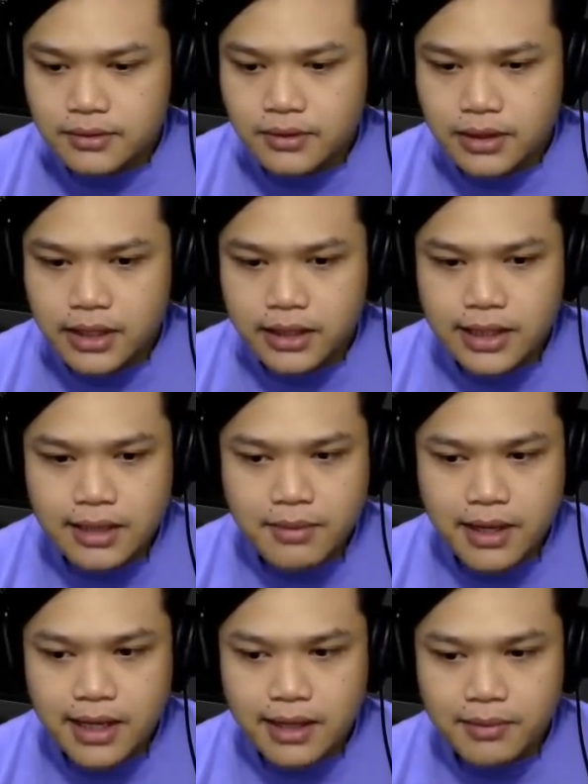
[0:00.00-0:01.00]
Oke, kita
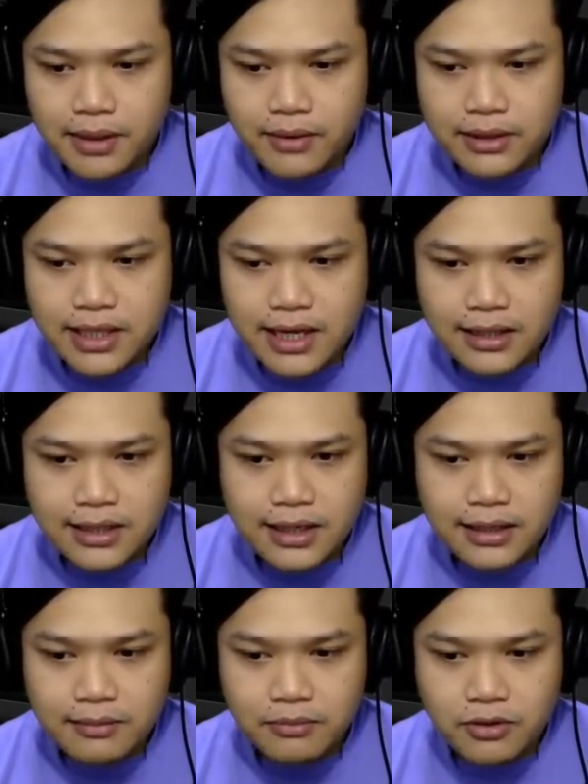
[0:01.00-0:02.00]
bakal melewati
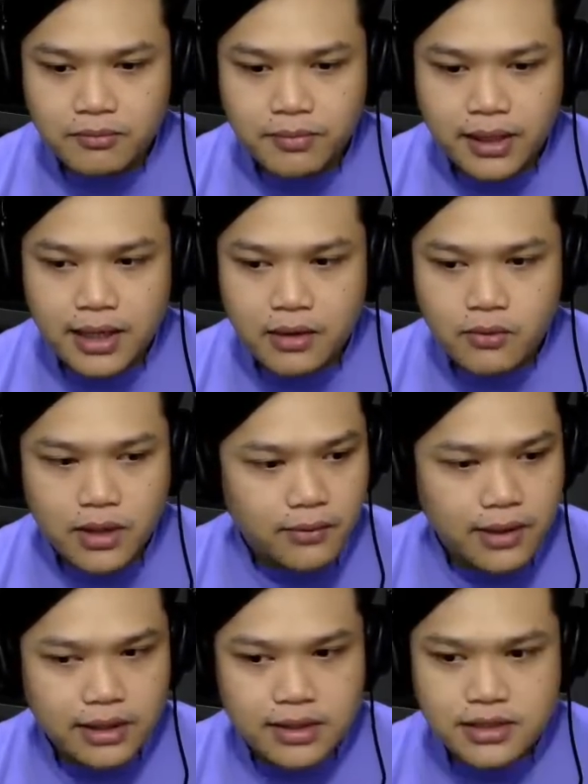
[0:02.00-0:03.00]
jalan-jalan yang belum pernah gue
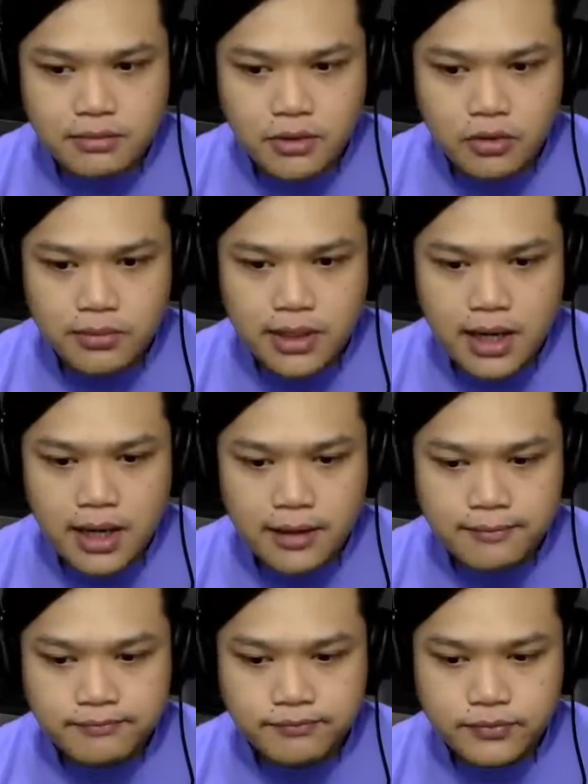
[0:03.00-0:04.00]
lewati sebelumnya ya.
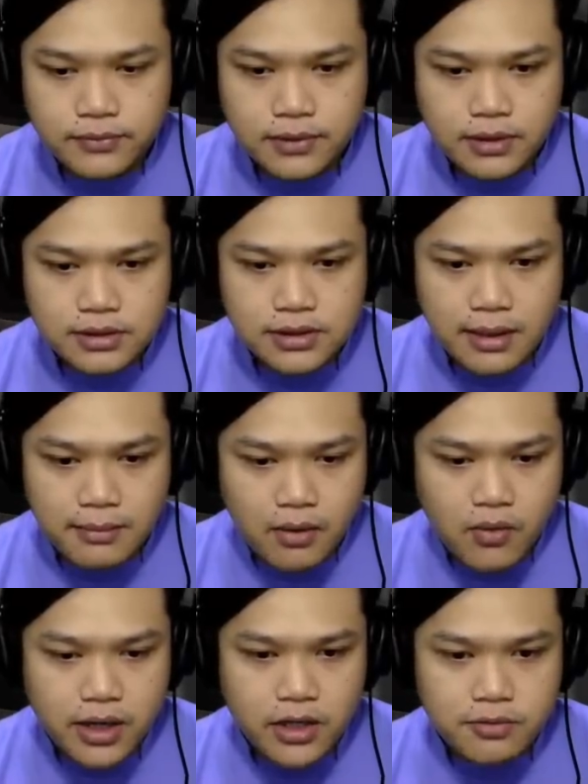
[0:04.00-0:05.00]
Selama
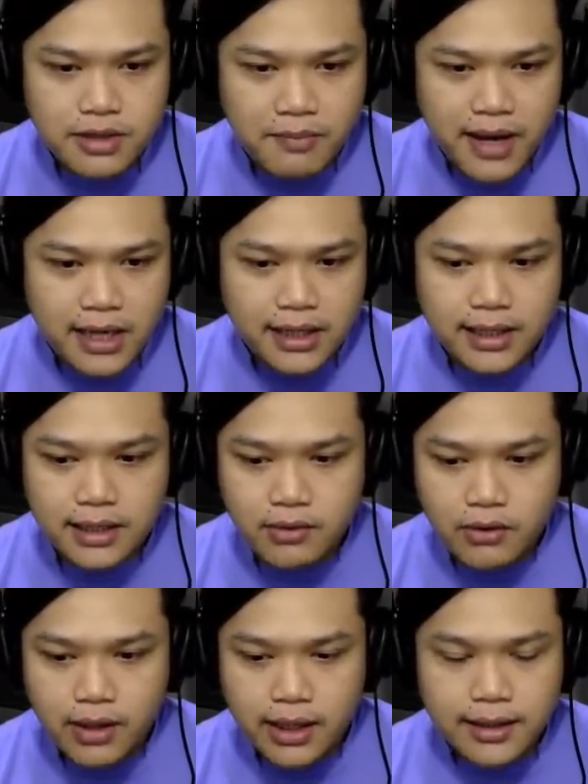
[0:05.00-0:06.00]
gue hidup sampai hari ini.
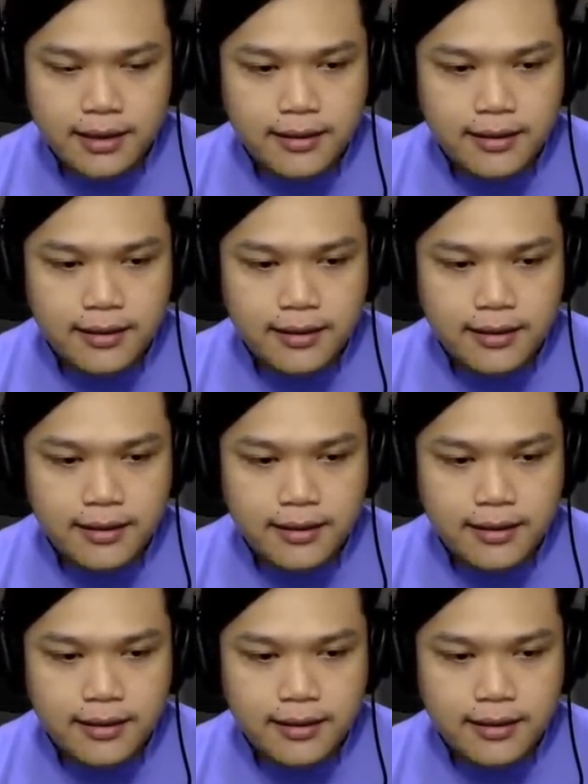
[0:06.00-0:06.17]
Waduh, hack.